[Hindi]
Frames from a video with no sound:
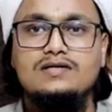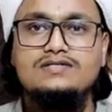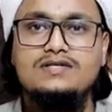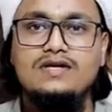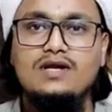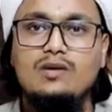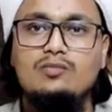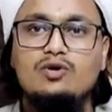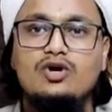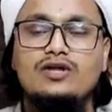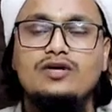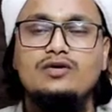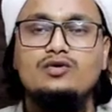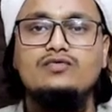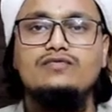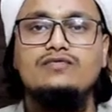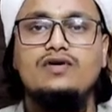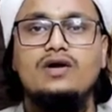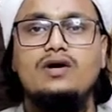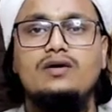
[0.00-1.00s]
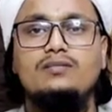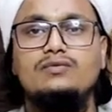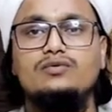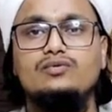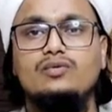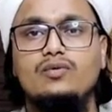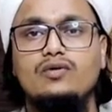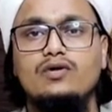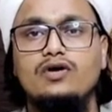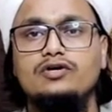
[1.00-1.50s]
असलम वालेकुम
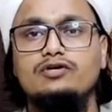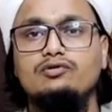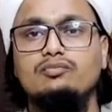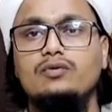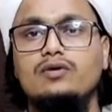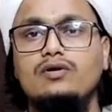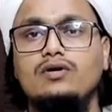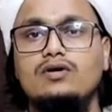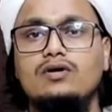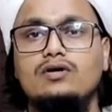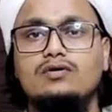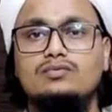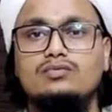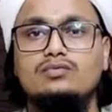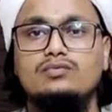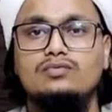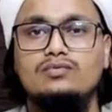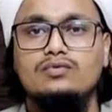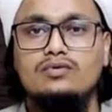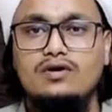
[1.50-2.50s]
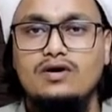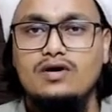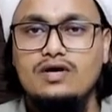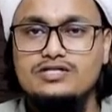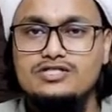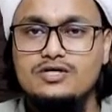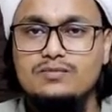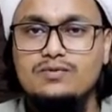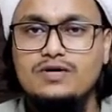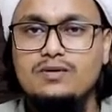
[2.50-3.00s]
वरहमतुल्लाहि
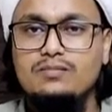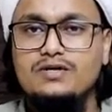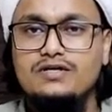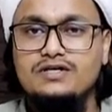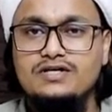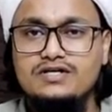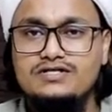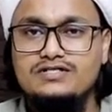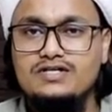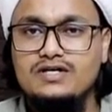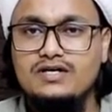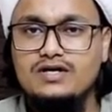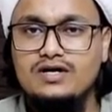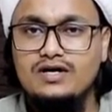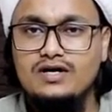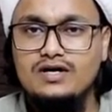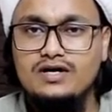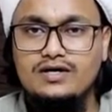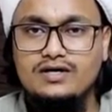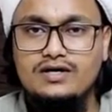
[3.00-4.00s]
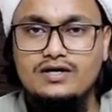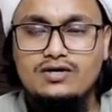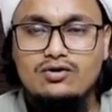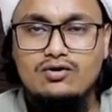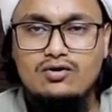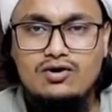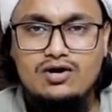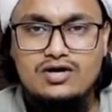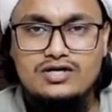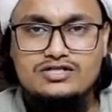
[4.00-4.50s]
रजब का महीना चल रहा है
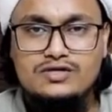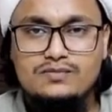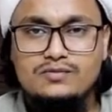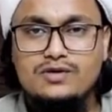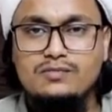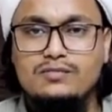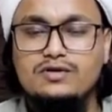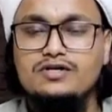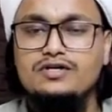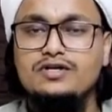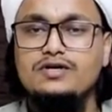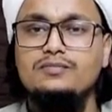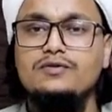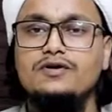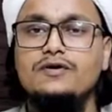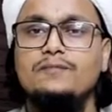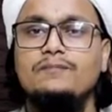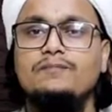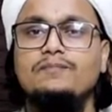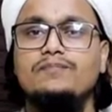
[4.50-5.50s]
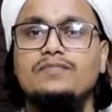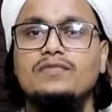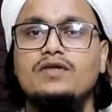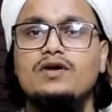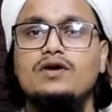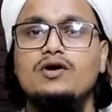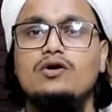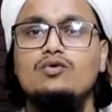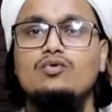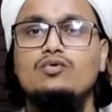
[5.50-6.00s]
और रजब के महीने में
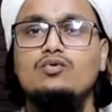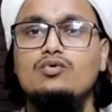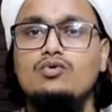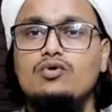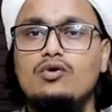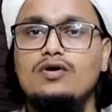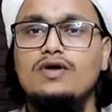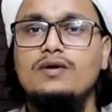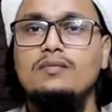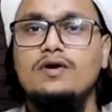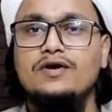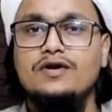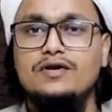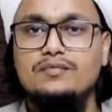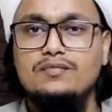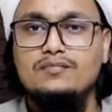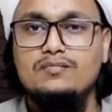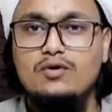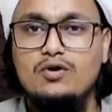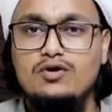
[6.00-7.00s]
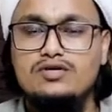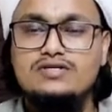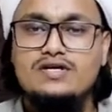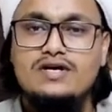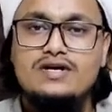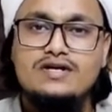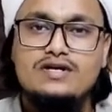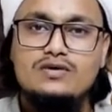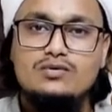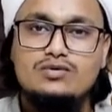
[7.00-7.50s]
कूडों के बारे में बहुत
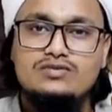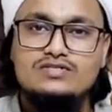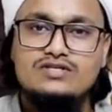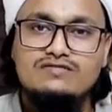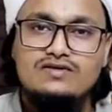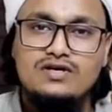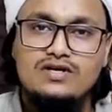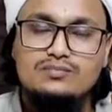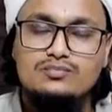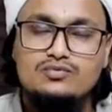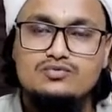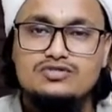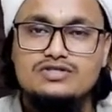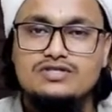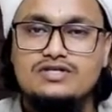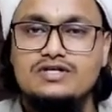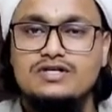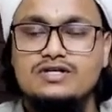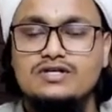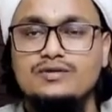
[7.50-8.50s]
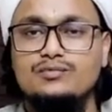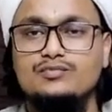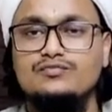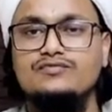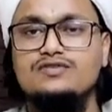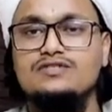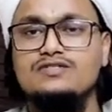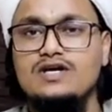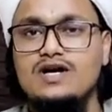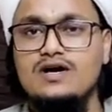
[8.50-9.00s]
सारे लोग सवाल पूछते हैं कि
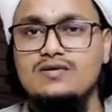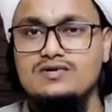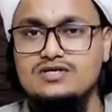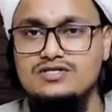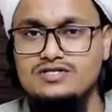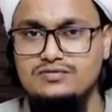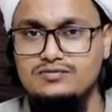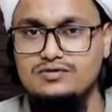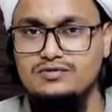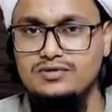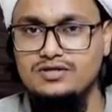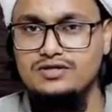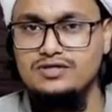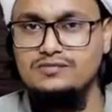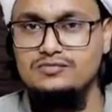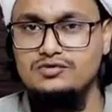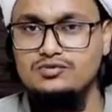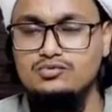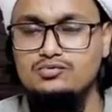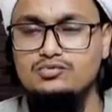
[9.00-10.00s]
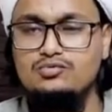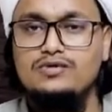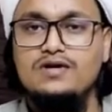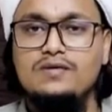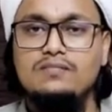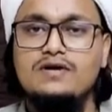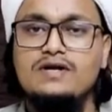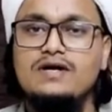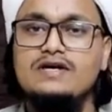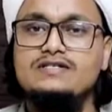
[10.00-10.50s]
मुफ्ती साहब रजब के महीने में जो
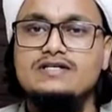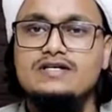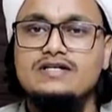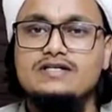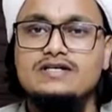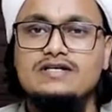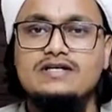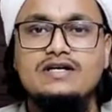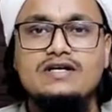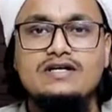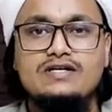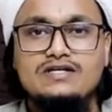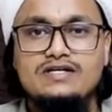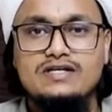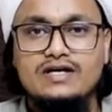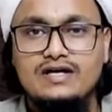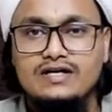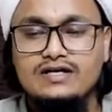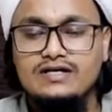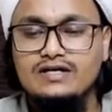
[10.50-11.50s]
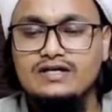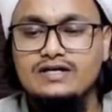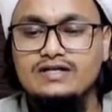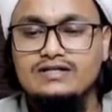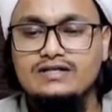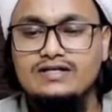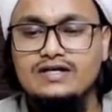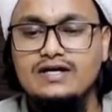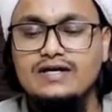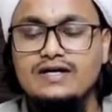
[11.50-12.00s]
कूडे बनाए जाते हैं इनकी
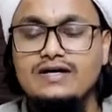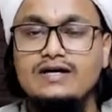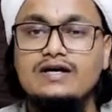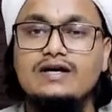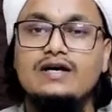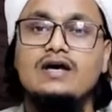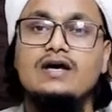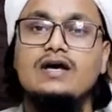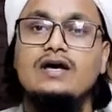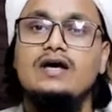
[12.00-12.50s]
हकीकत क्या है